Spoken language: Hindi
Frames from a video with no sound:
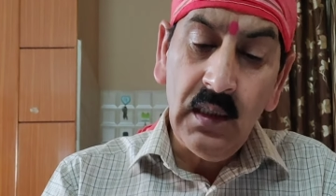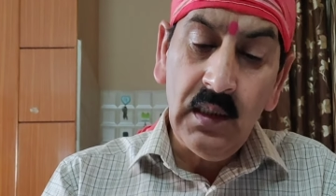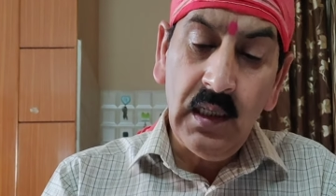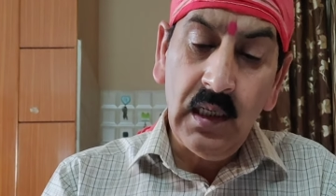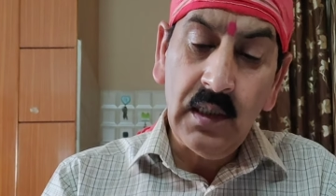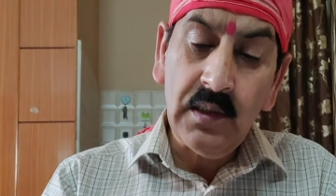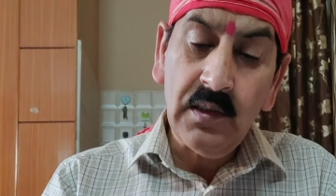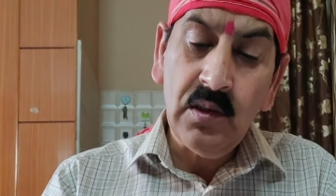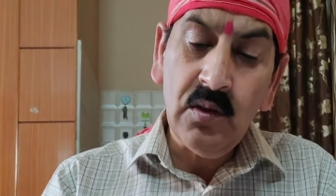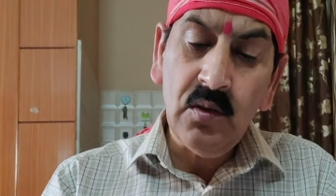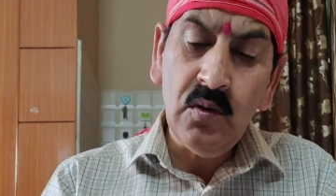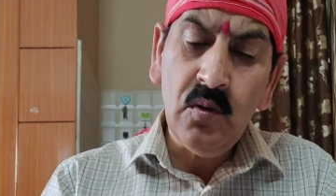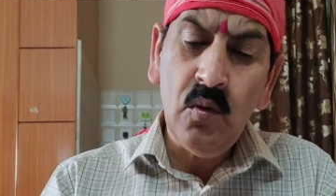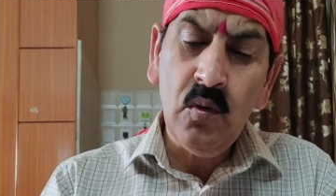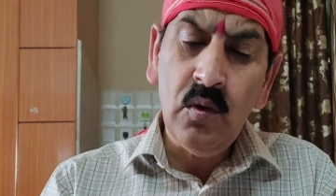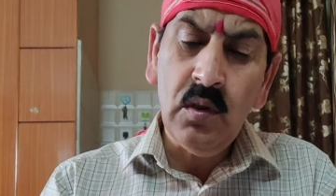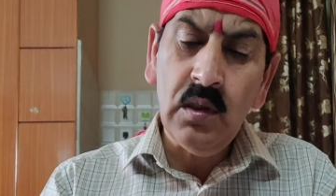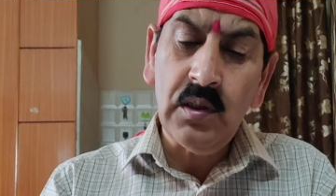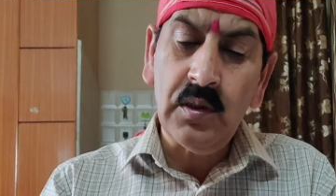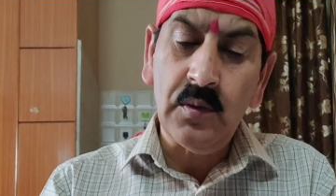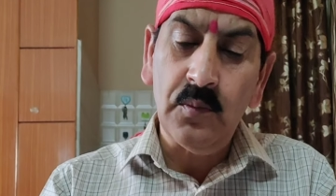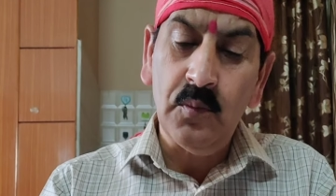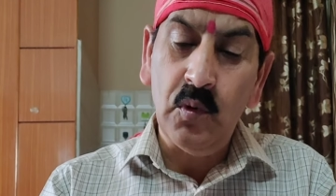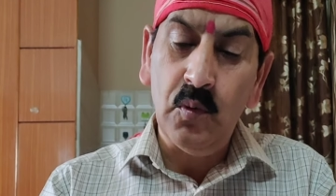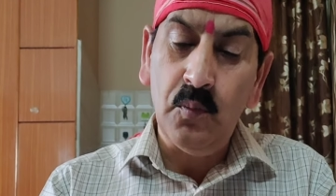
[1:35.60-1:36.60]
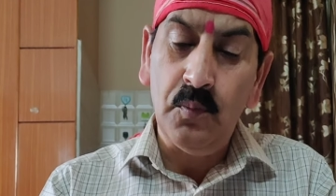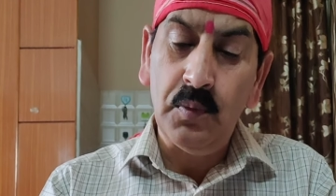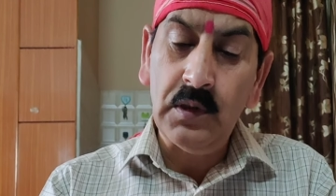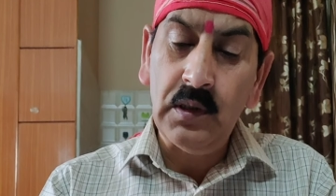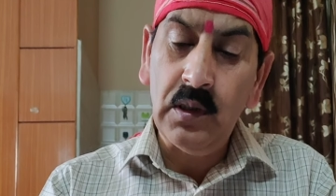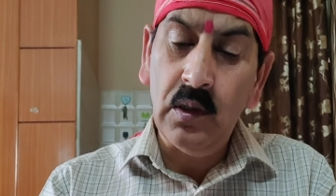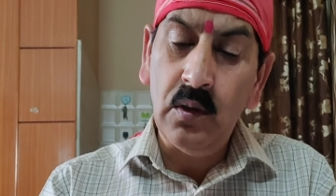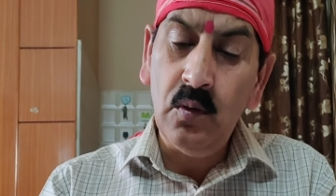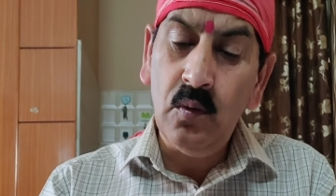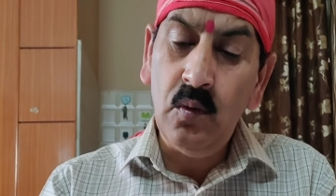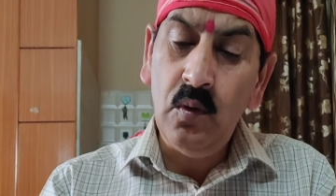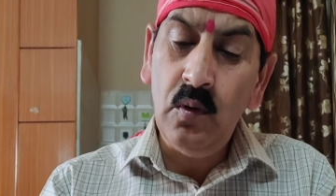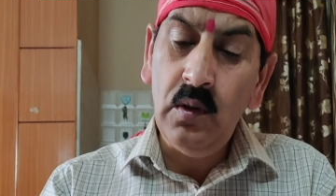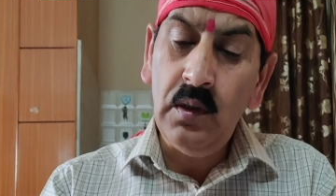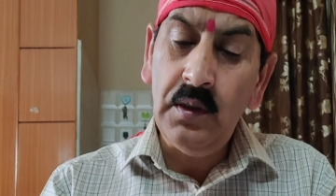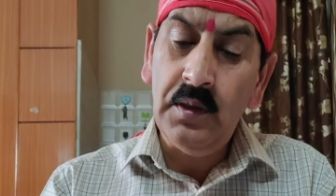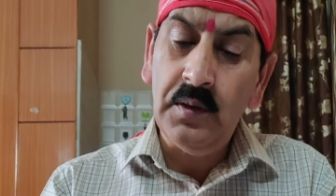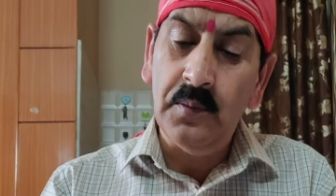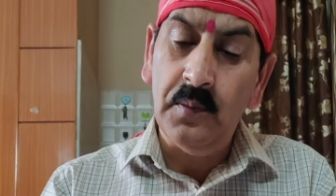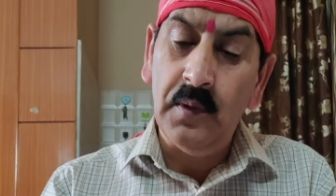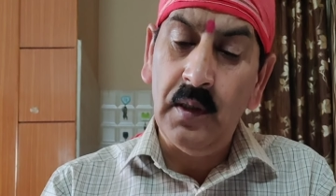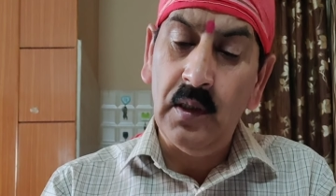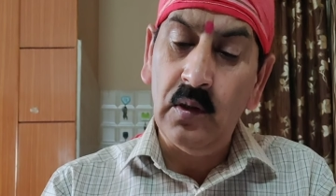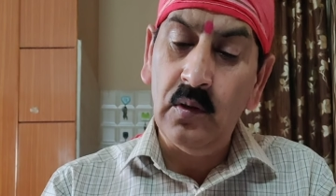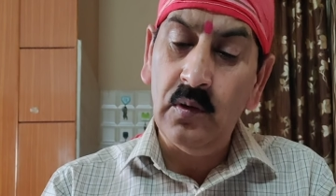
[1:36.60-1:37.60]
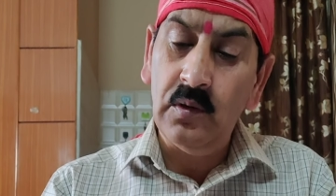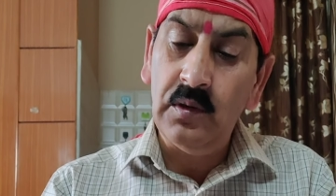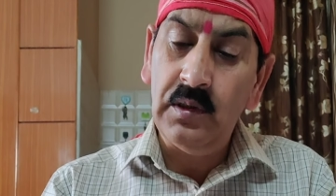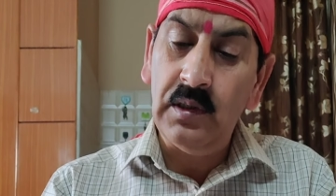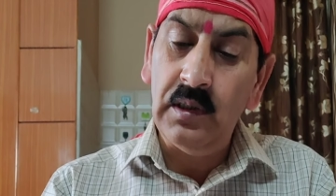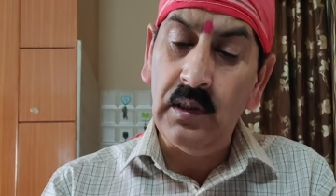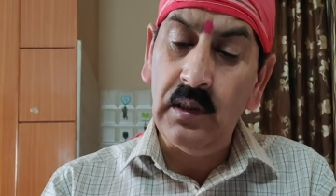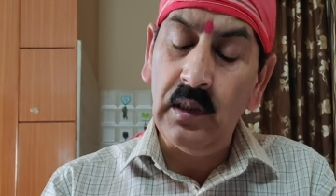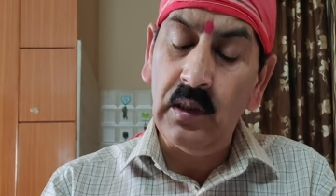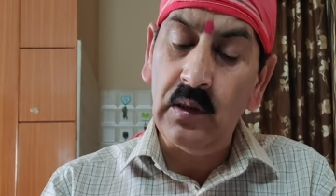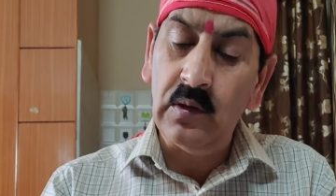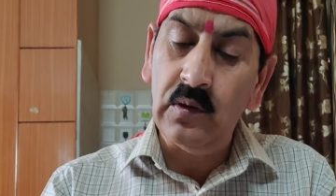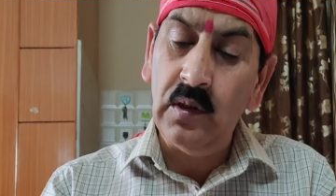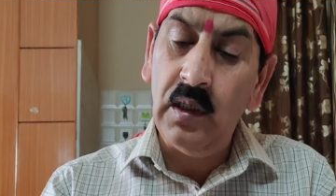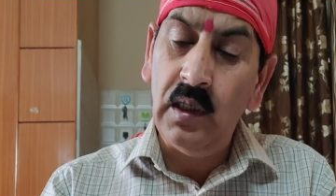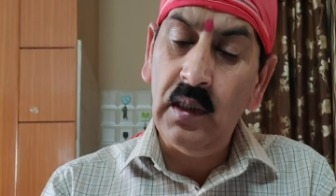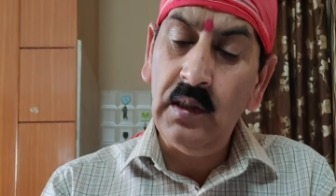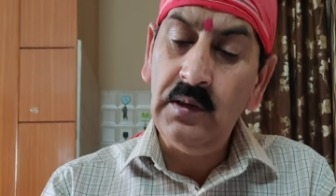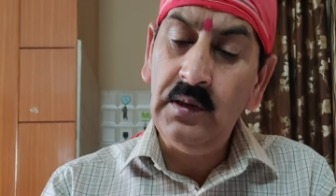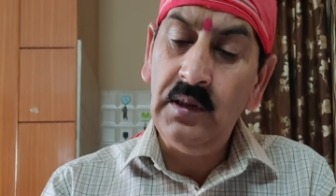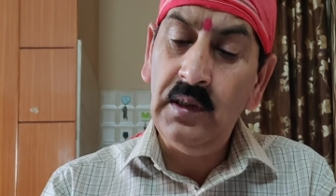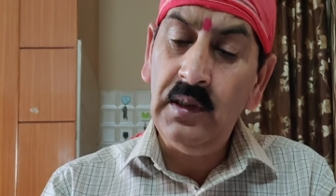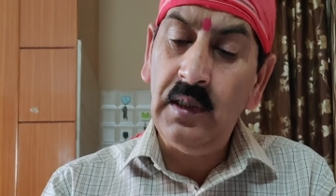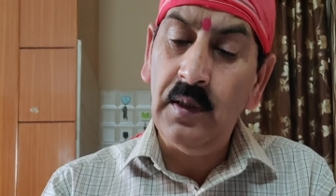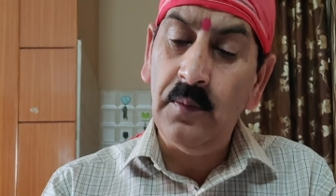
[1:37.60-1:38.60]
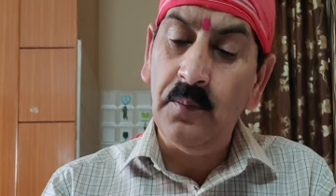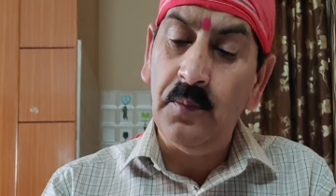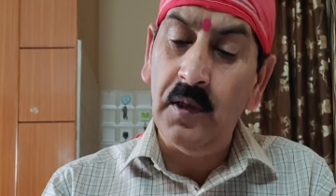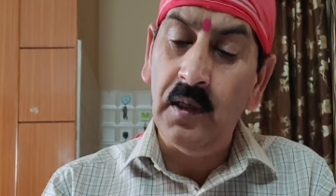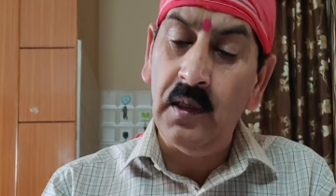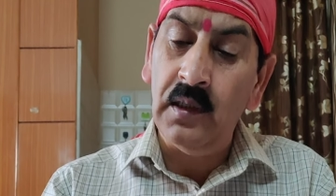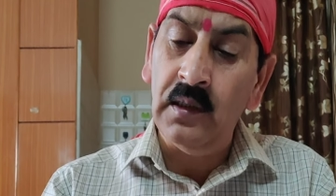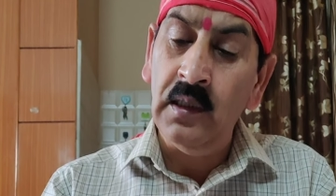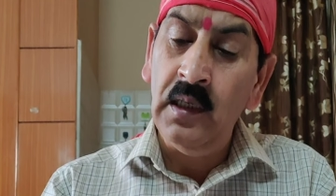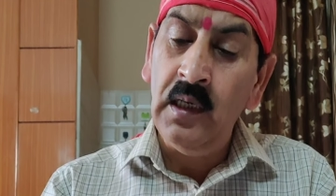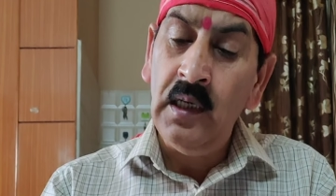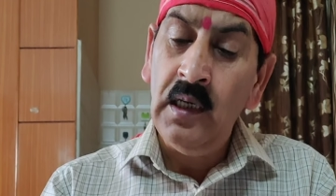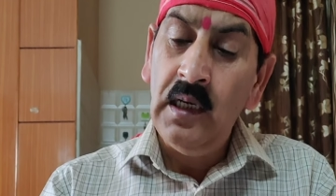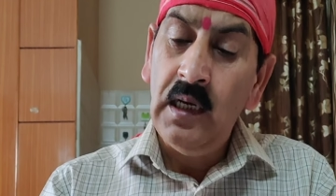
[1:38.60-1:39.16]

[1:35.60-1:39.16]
राक्षसों के समूह पतंगों के समान और श्री रघुनाथ जी के बाण